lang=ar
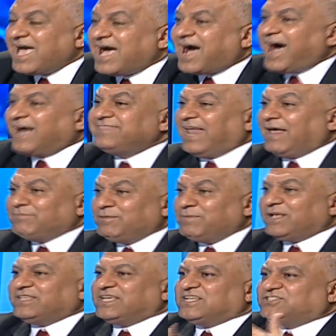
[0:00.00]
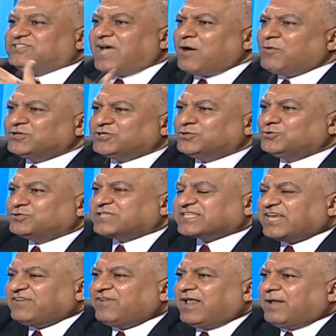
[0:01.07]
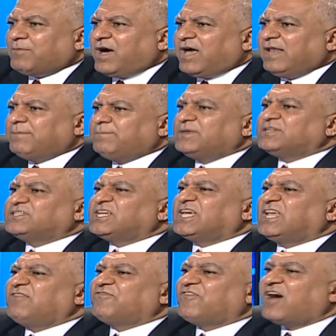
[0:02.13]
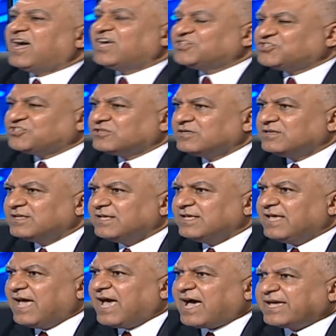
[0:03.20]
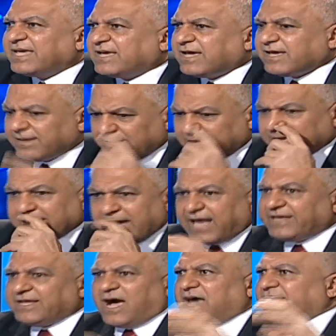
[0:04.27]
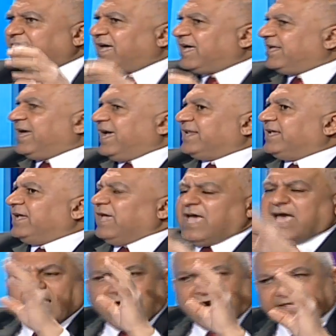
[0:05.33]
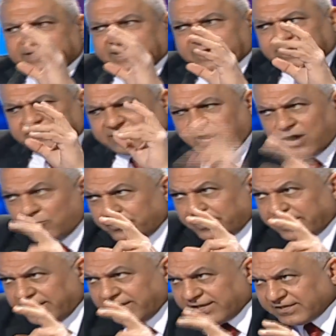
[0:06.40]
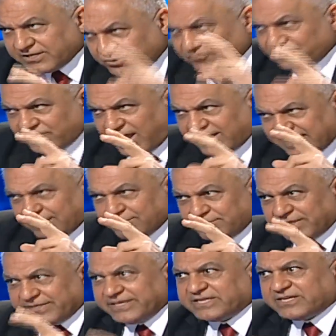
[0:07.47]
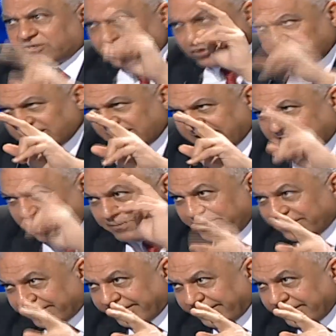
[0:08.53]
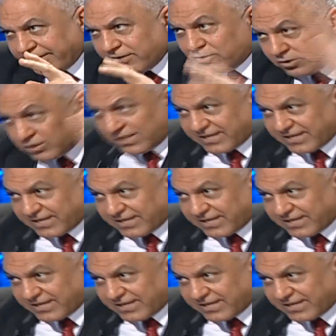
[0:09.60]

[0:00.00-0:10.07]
عادل عبد المهدي يتجاوز حدود تصريف الاعمال بشكل فاحش حقيقه يعني انا يعني عدا كونه شوف عادل عبد المهدي كتله كبيره كتله